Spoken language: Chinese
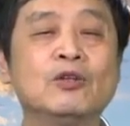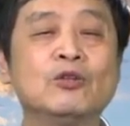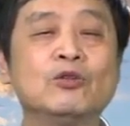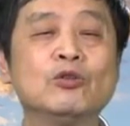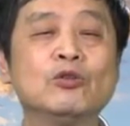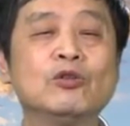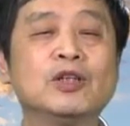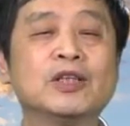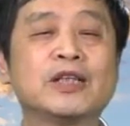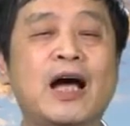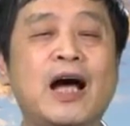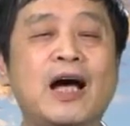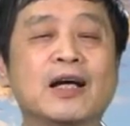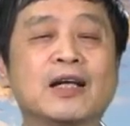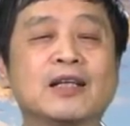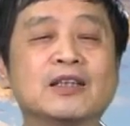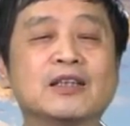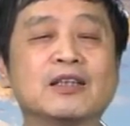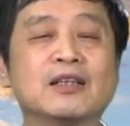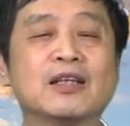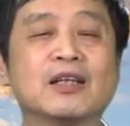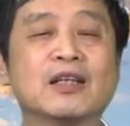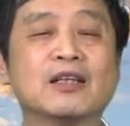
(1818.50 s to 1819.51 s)
如果他
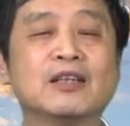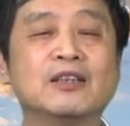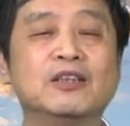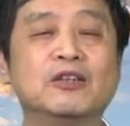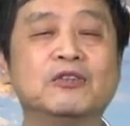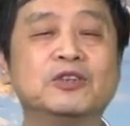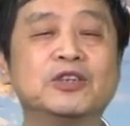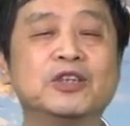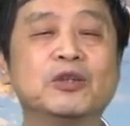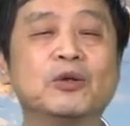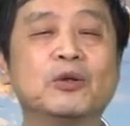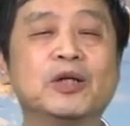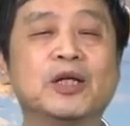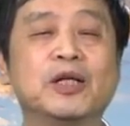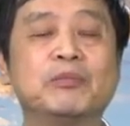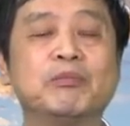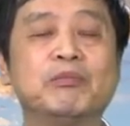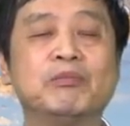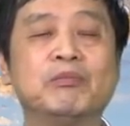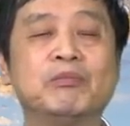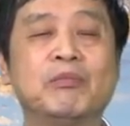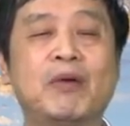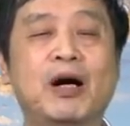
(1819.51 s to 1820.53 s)
有机会跟
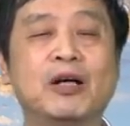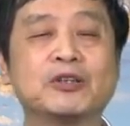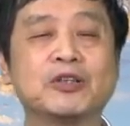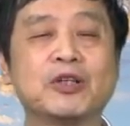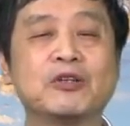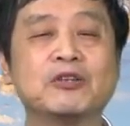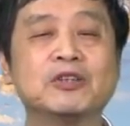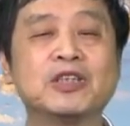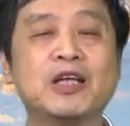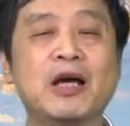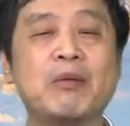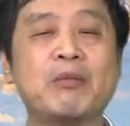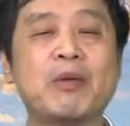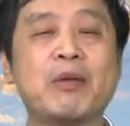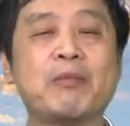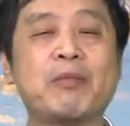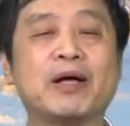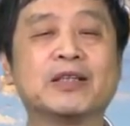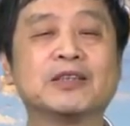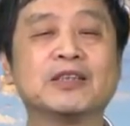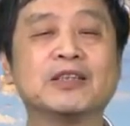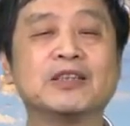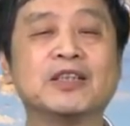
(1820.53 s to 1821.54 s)
毛泽东见面，
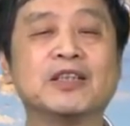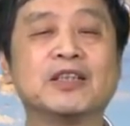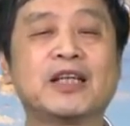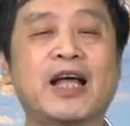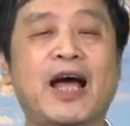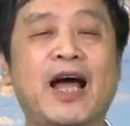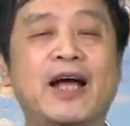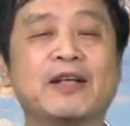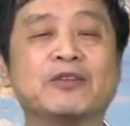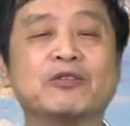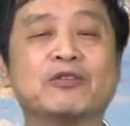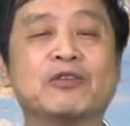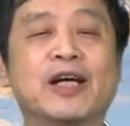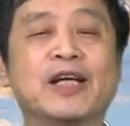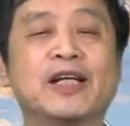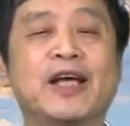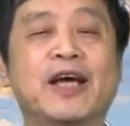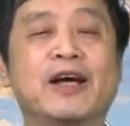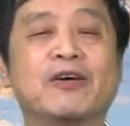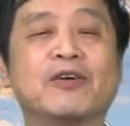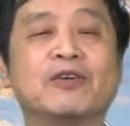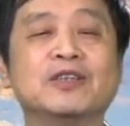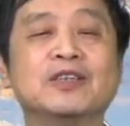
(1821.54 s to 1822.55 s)
把事情摊出来，
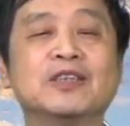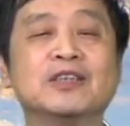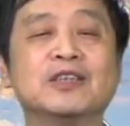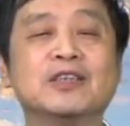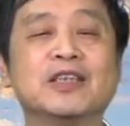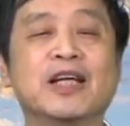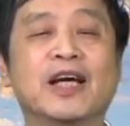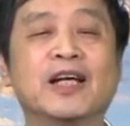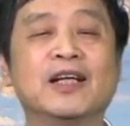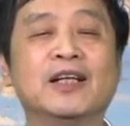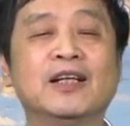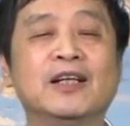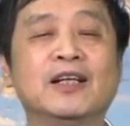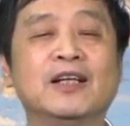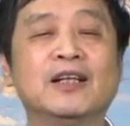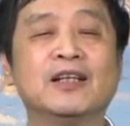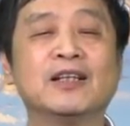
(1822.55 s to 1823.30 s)
两个人之间